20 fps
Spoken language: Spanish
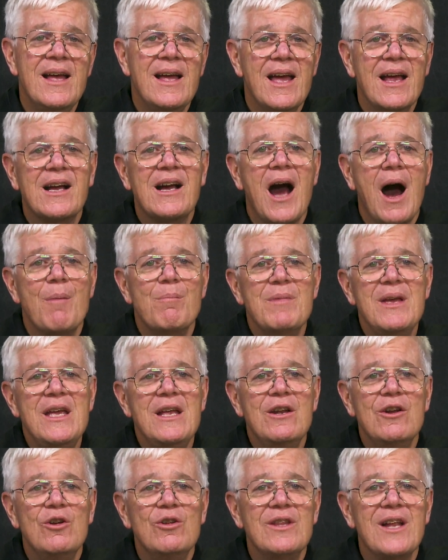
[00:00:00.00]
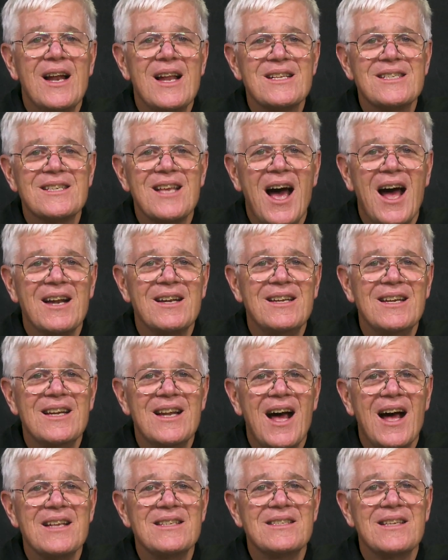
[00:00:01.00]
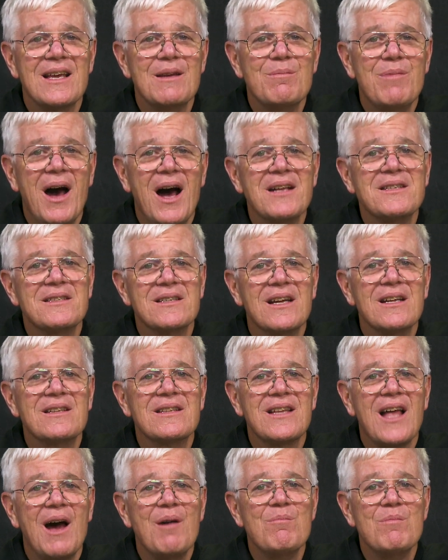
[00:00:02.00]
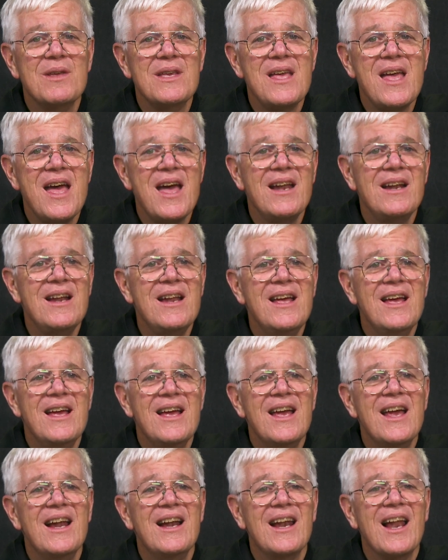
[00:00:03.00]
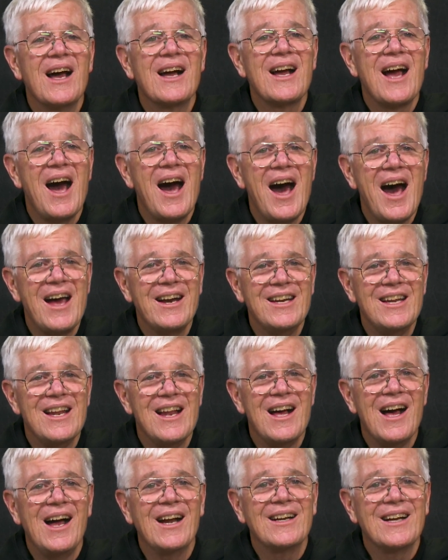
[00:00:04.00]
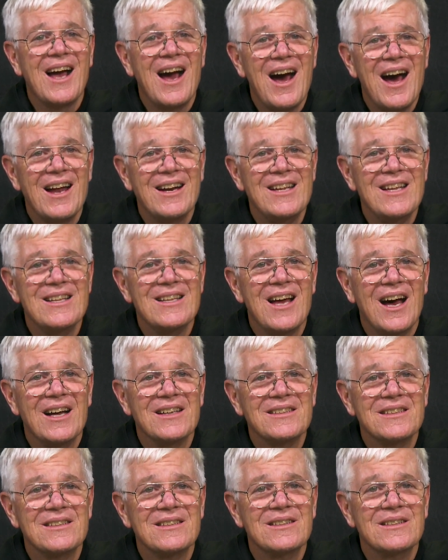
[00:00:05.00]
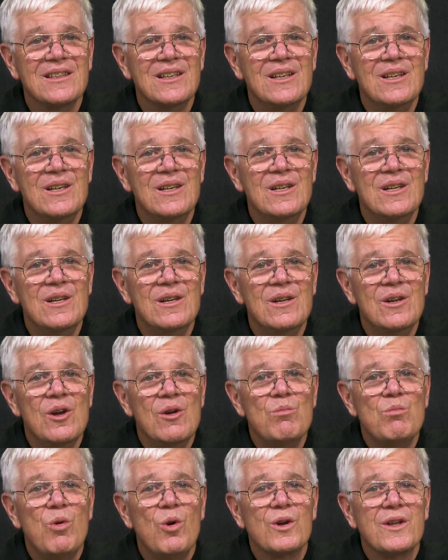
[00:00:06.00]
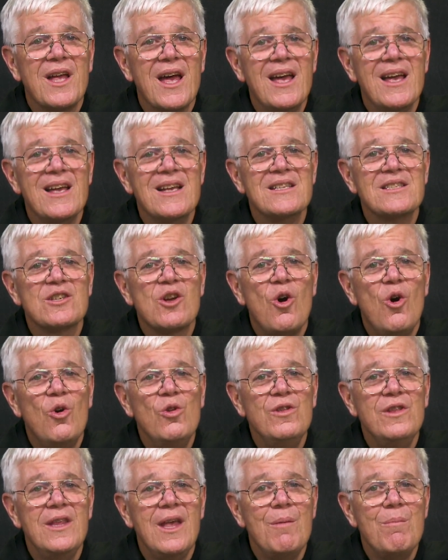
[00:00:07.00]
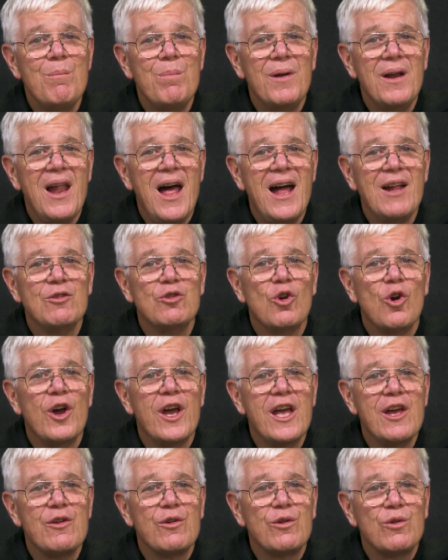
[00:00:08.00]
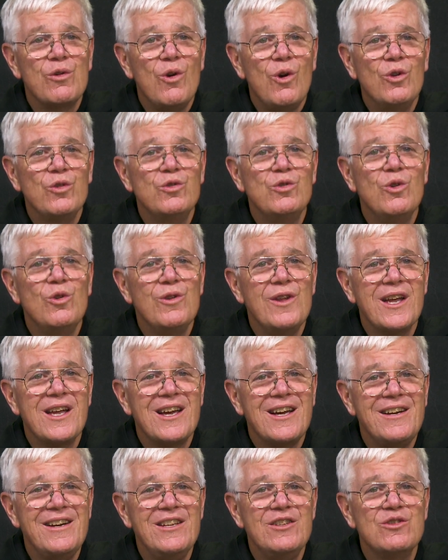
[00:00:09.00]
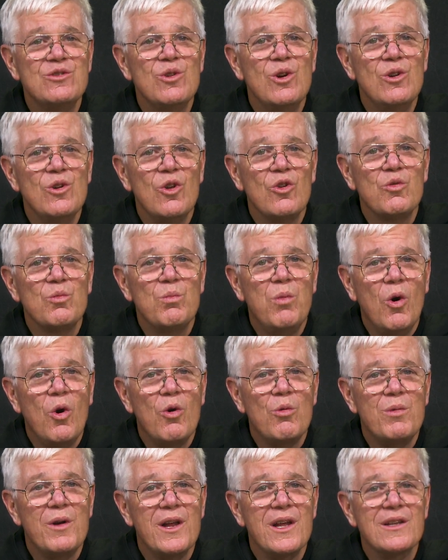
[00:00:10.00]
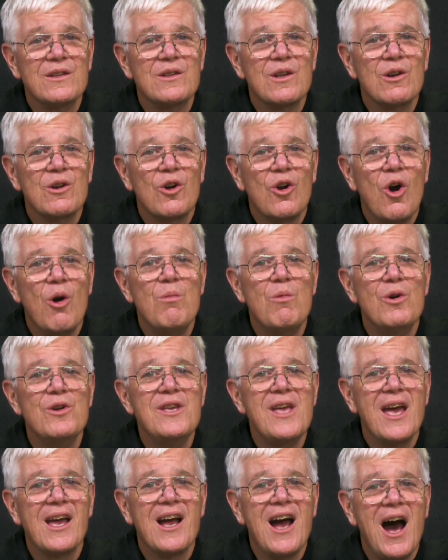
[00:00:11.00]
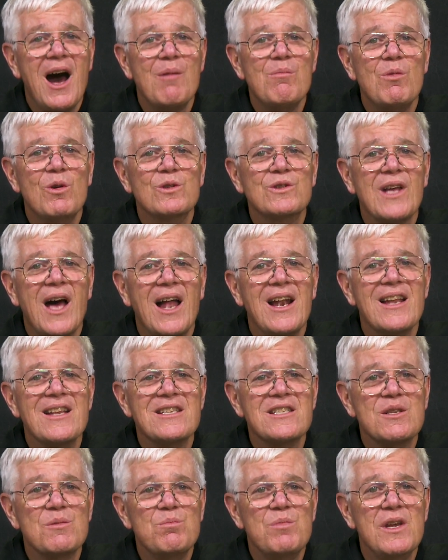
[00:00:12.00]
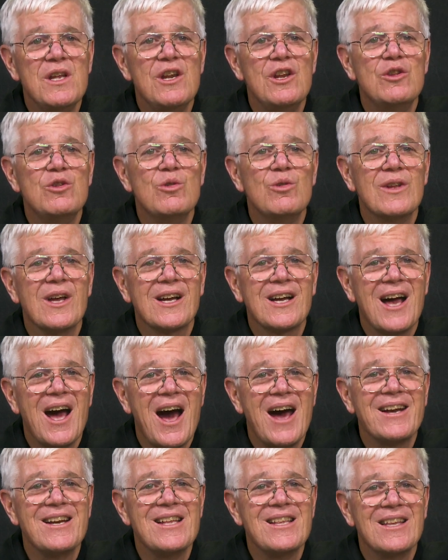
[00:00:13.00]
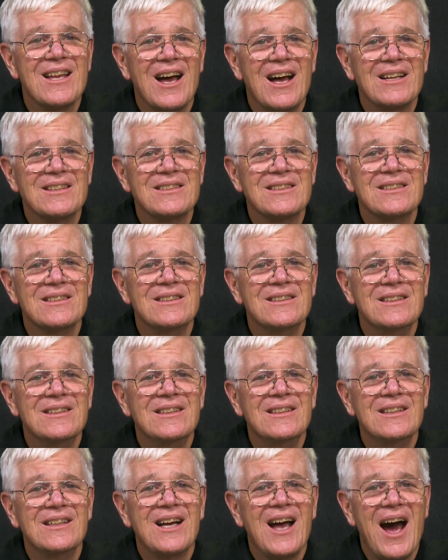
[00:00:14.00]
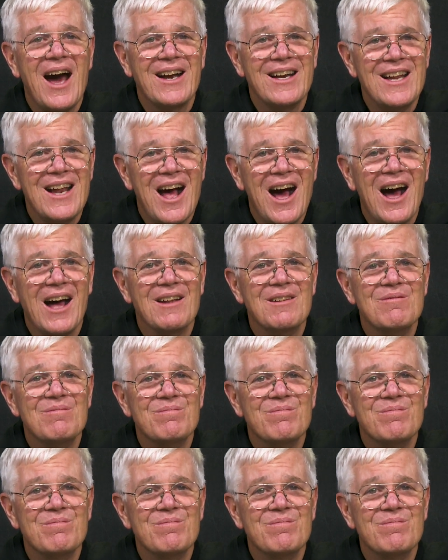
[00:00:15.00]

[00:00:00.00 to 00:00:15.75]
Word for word: El camino de la santidad se basa también en la caridad, caritas, porque es contemplando el rostro de Cristo en los pobres como llegamos al espíritu de caritas, caridad.